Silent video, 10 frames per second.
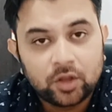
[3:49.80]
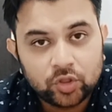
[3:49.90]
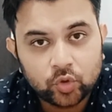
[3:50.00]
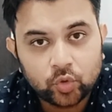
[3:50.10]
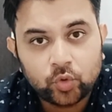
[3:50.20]

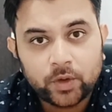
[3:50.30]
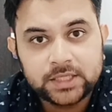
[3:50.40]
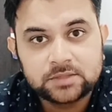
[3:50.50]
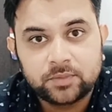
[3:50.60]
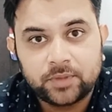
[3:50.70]
दोनों
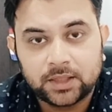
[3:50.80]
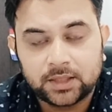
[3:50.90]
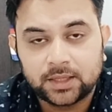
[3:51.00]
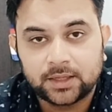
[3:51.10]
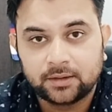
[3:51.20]
आइज में
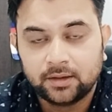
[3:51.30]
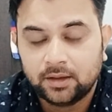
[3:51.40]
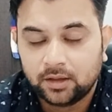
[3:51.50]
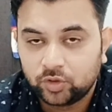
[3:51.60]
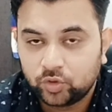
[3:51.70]
मिलते हैं
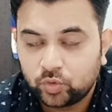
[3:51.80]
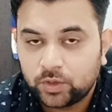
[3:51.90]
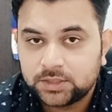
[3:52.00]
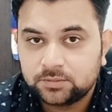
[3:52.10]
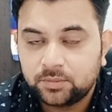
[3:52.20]
दोनों
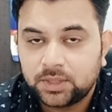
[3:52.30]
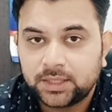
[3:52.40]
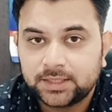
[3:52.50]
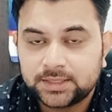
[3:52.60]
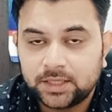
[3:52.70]
आइज में मिलते
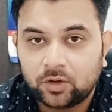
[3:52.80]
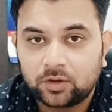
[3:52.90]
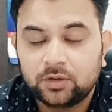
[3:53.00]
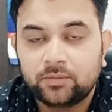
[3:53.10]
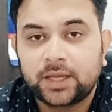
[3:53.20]
हैं इसलिए
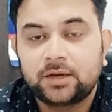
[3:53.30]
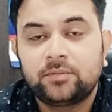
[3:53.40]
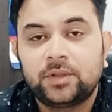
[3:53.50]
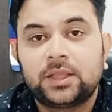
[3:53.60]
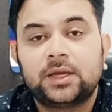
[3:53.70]
ऑक्यूलर माइग्रेन
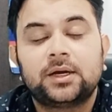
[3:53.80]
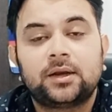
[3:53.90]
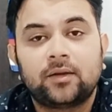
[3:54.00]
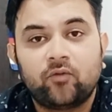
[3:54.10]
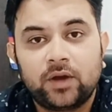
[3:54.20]
मिलते हैं
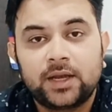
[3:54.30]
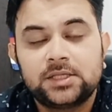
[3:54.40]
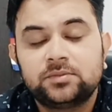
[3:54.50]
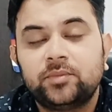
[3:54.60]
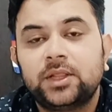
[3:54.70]
अगर वन
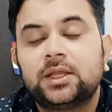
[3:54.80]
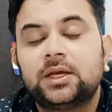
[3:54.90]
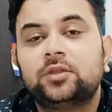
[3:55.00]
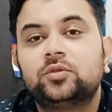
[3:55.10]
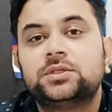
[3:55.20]
आइज में मिलता
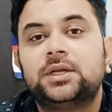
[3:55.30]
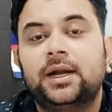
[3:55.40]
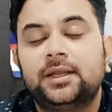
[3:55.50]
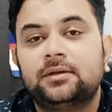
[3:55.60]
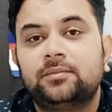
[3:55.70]
है तो उसे
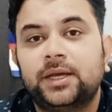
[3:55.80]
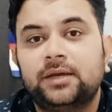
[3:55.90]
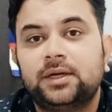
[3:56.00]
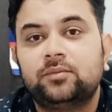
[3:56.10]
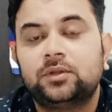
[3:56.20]
रेटिनल
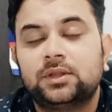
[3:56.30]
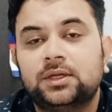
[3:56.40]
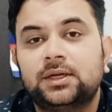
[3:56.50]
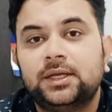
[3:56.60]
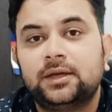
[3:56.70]
माइग्रेन बोलते
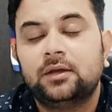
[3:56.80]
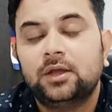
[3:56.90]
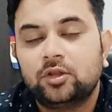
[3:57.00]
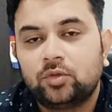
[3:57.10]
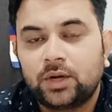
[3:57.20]
हैं ठीक है
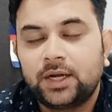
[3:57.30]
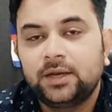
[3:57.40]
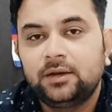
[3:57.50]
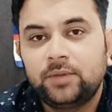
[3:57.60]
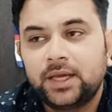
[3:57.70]
तो
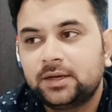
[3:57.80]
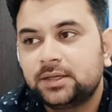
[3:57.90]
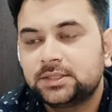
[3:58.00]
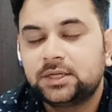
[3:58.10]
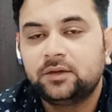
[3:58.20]
रेटिनल माइग्रेन
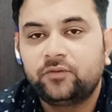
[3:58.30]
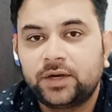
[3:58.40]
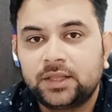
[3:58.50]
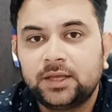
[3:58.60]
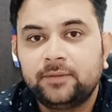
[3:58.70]
इज अ
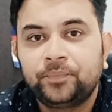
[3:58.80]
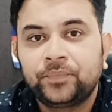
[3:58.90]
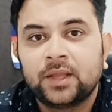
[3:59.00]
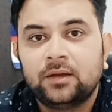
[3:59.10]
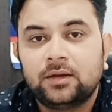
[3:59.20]
डिफरेंट थिंग
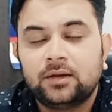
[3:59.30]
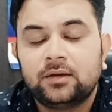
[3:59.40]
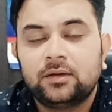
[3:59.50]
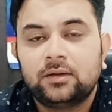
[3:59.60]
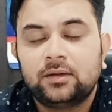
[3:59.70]

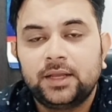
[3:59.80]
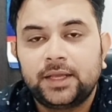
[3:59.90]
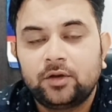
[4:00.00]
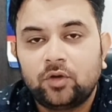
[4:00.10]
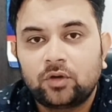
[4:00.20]

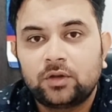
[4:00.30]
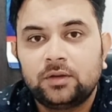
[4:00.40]
लेकिन ऑक्यूलर